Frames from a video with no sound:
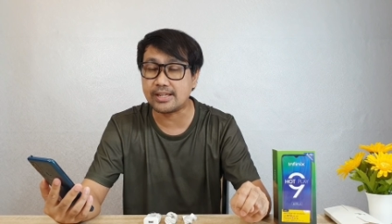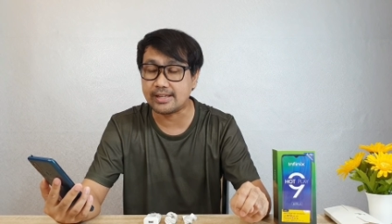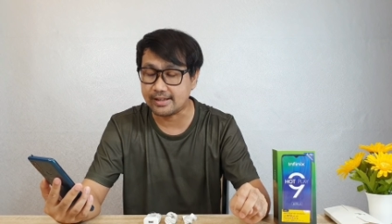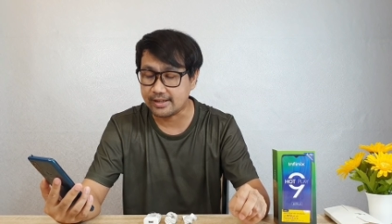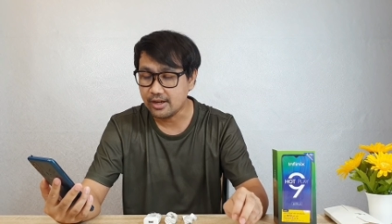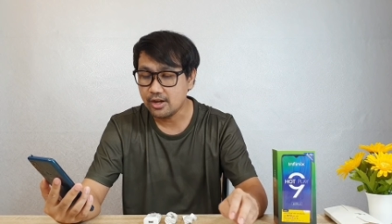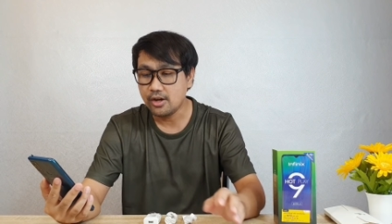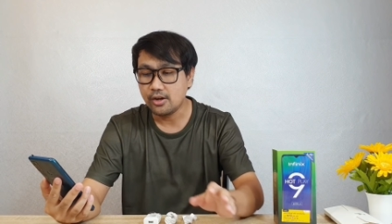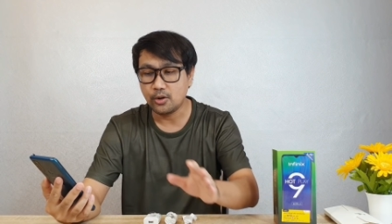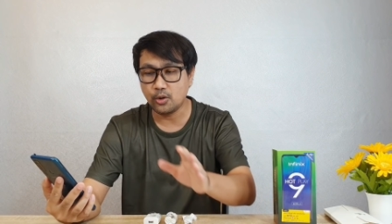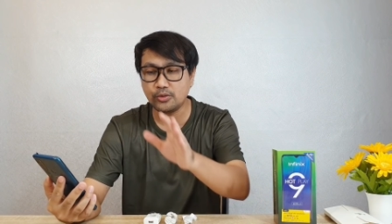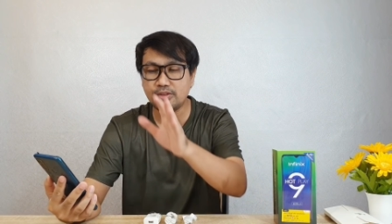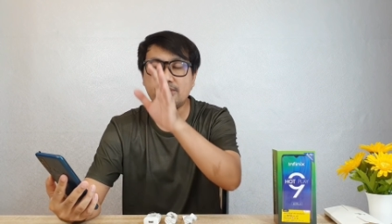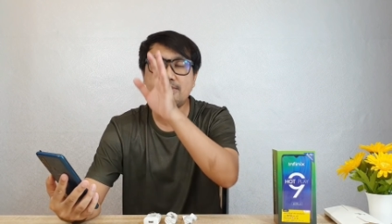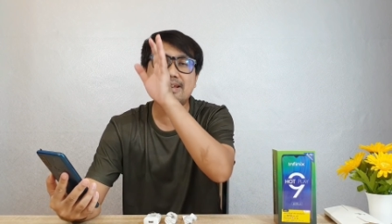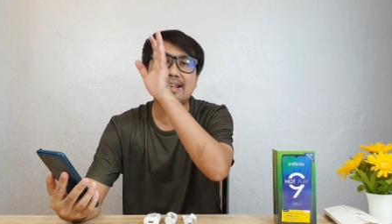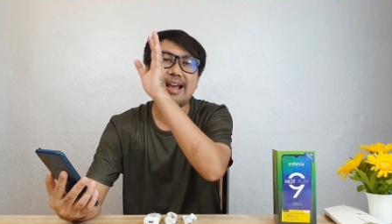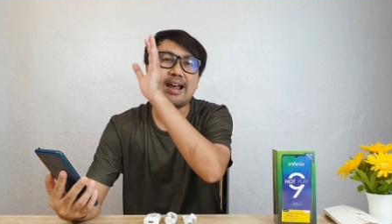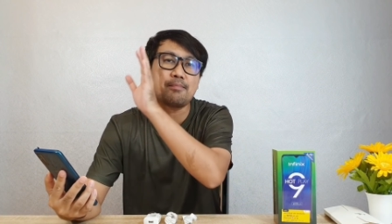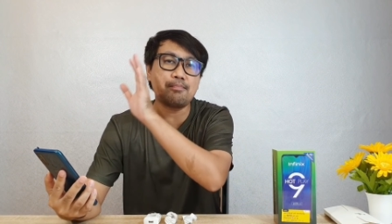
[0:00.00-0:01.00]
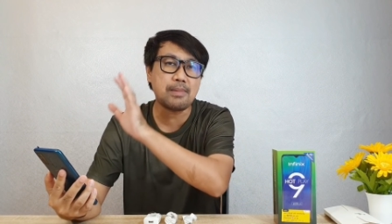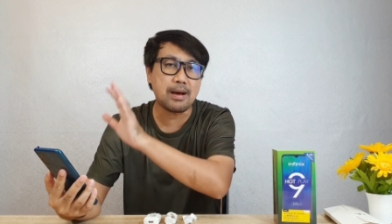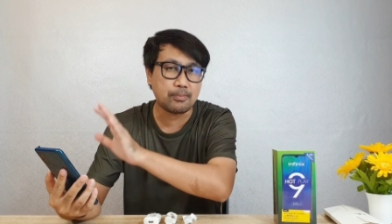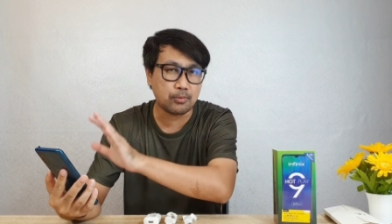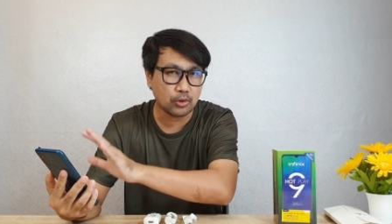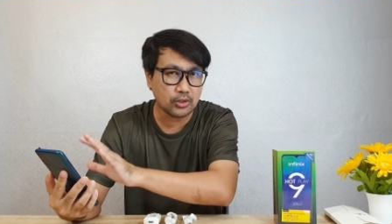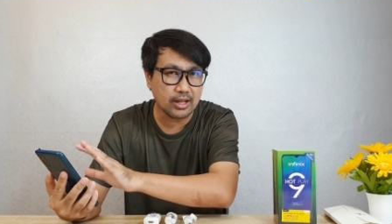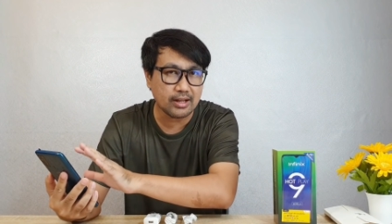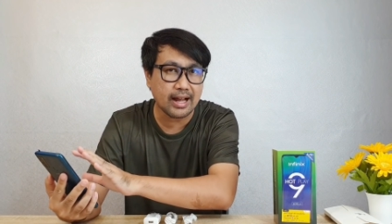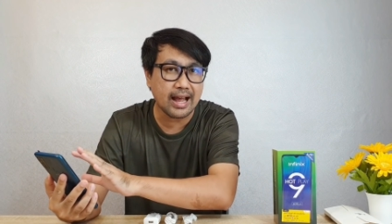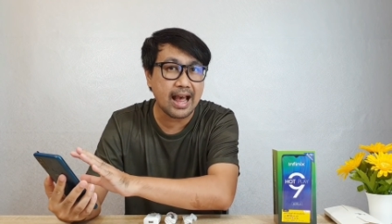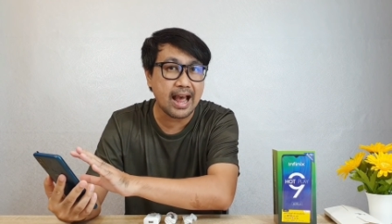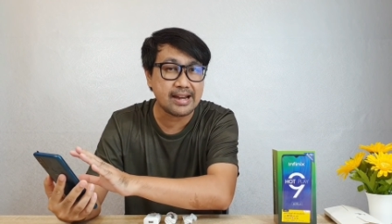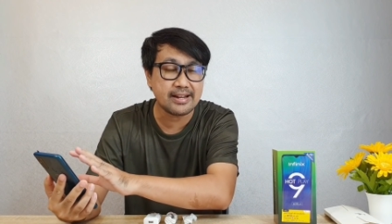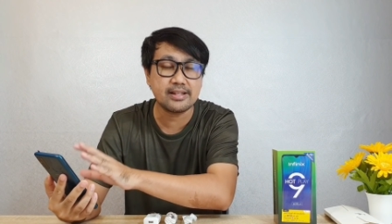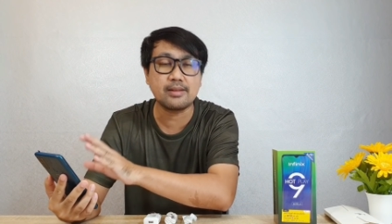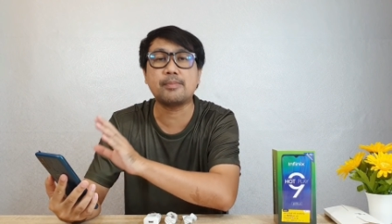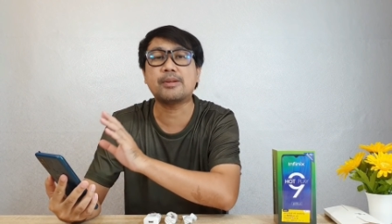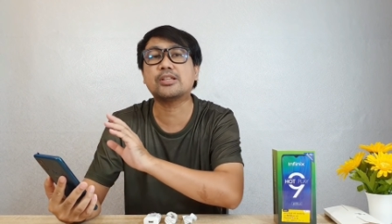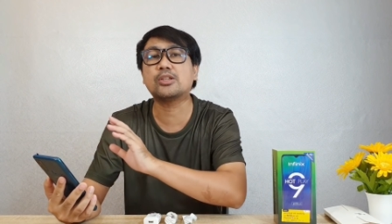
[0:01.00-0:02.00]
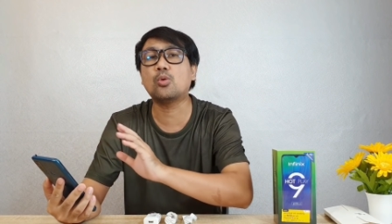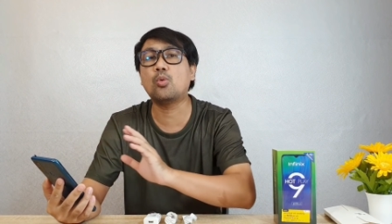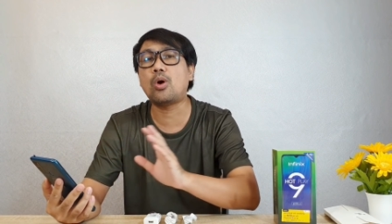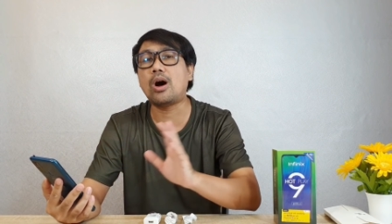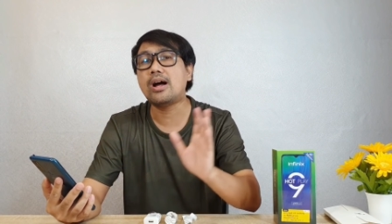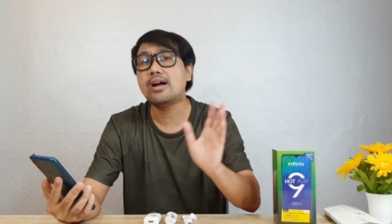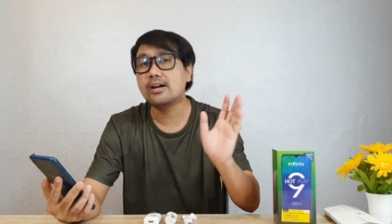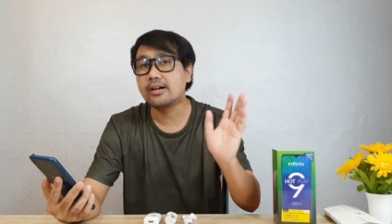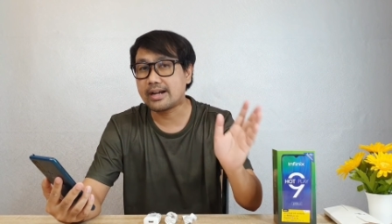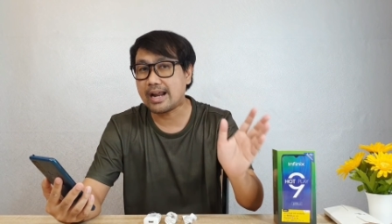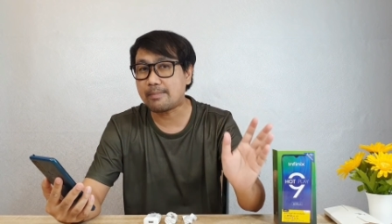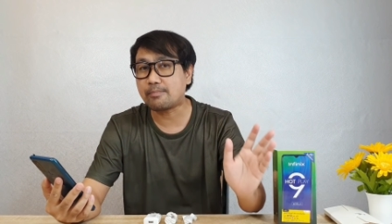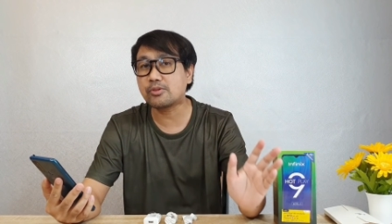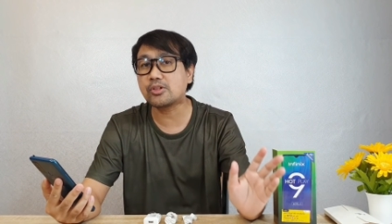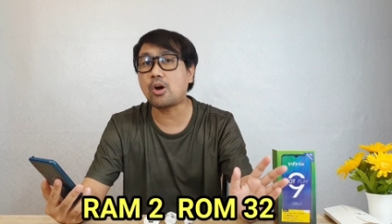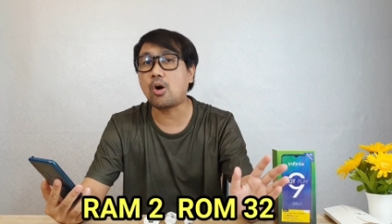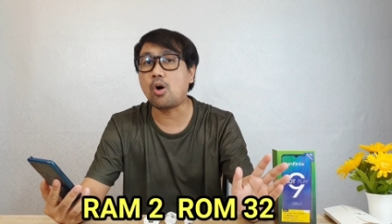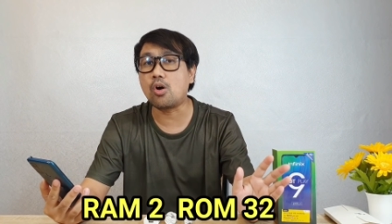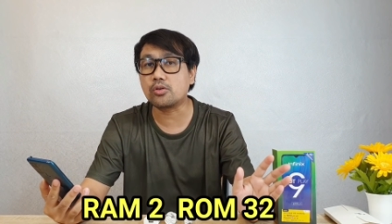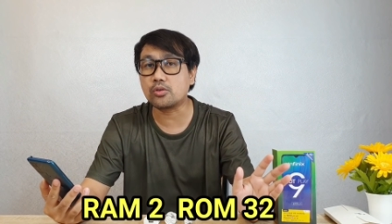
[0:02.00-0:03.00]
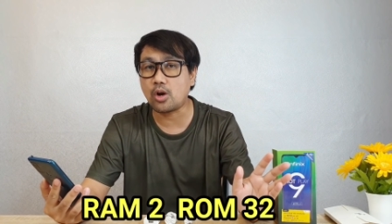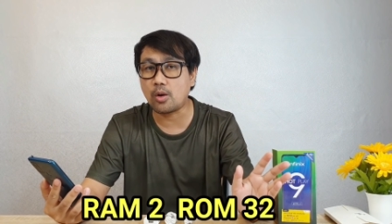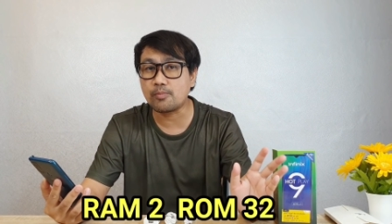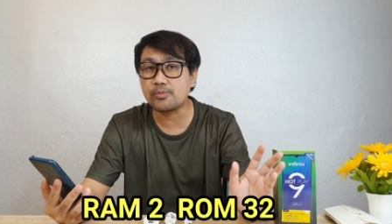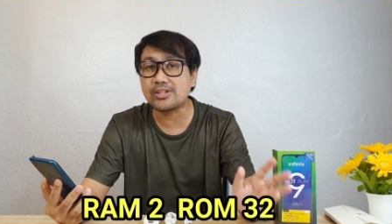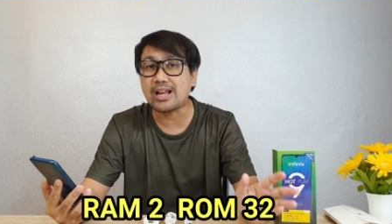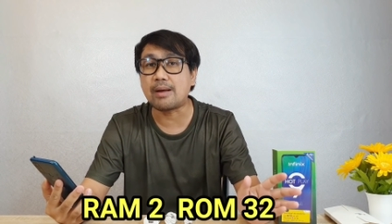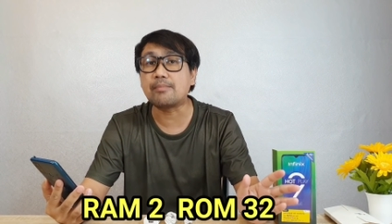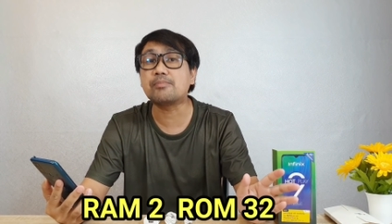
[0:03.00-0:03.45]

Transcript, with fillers: 64 รุ่นที่มีการปรับลดราคาเนี่ยจะเป็นตัว RAM 2 ROM